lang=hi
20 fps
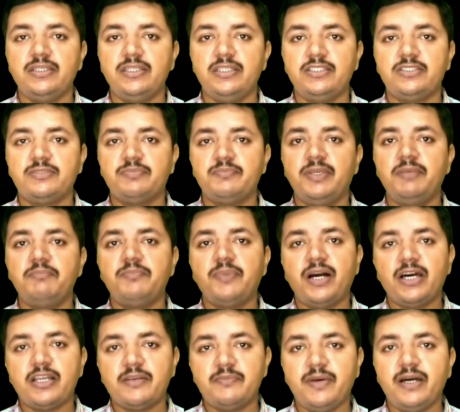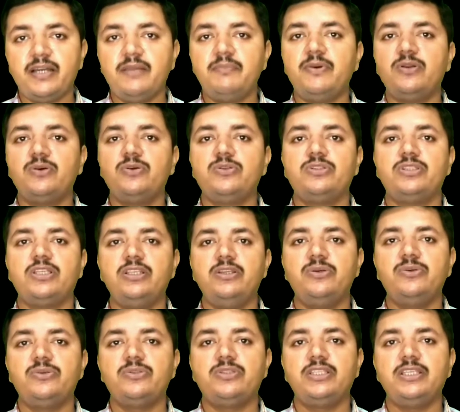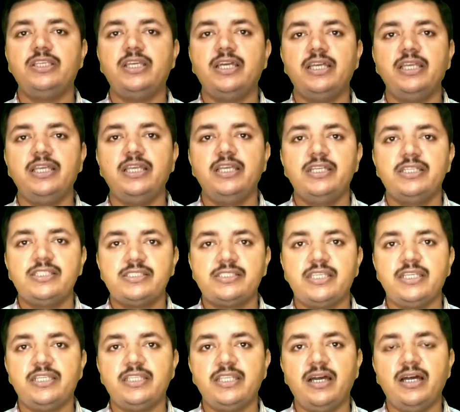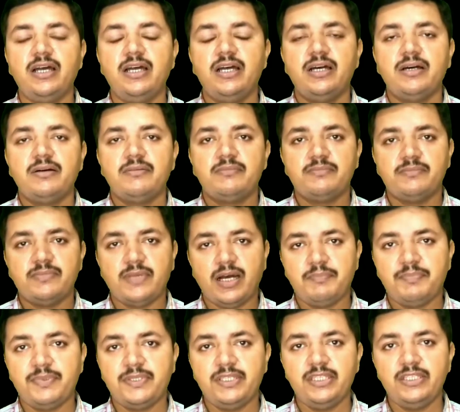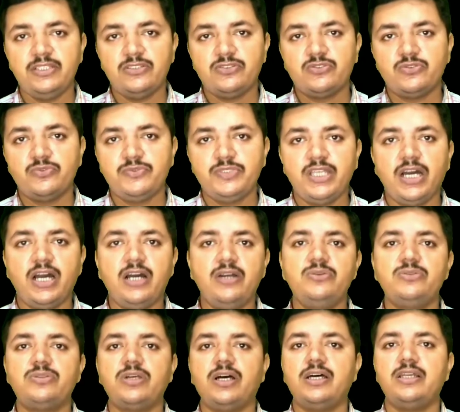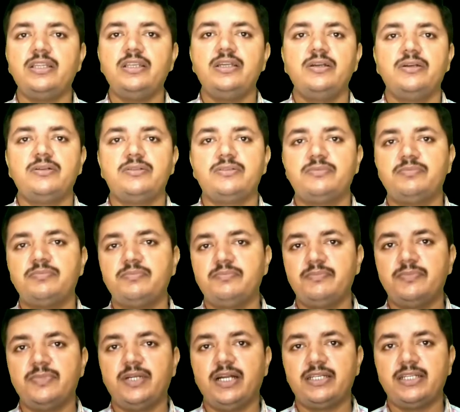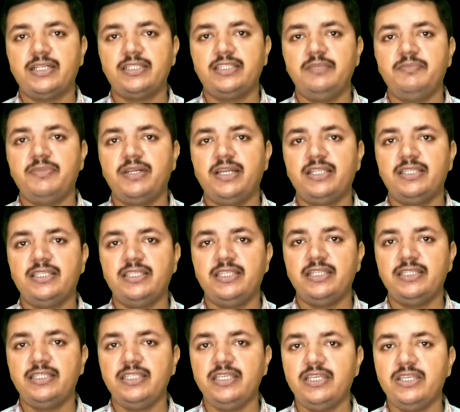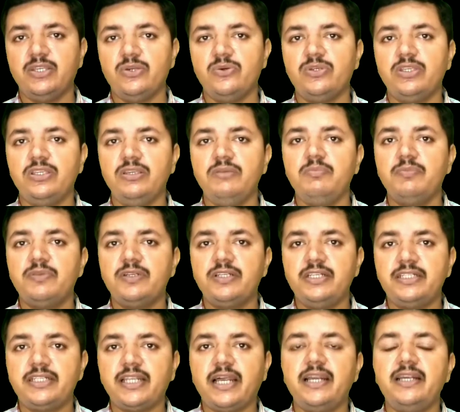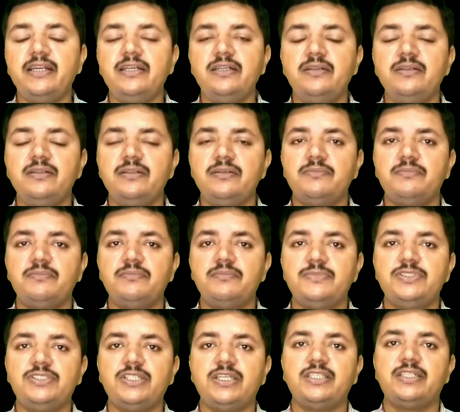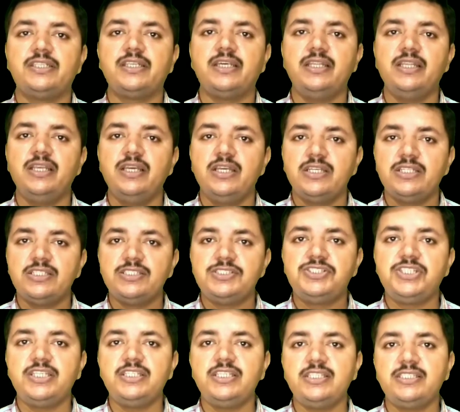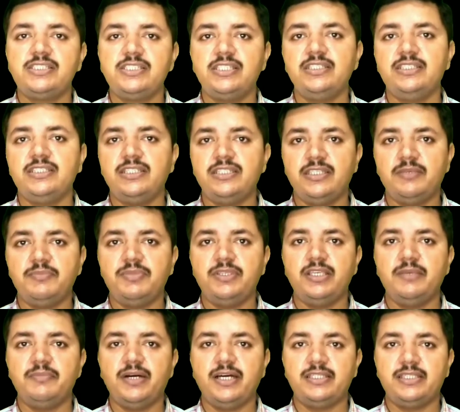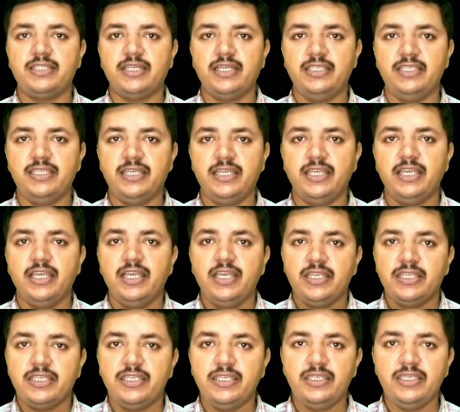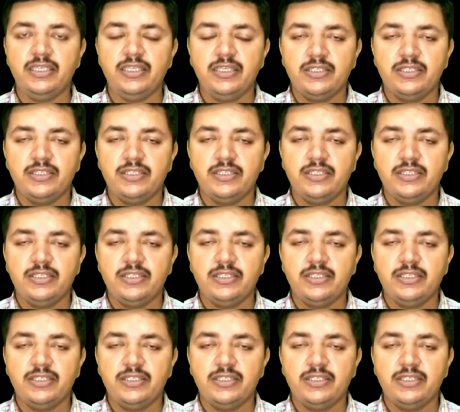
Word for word: इसमें बार बार बढ़ोतरी होती है सेना अपने सुविधानुसार घटाती बढ़ाती रहती है क्योंकि रिटायर्ड जनरल जे जे सिंह जी ने भी ये बात कही है कि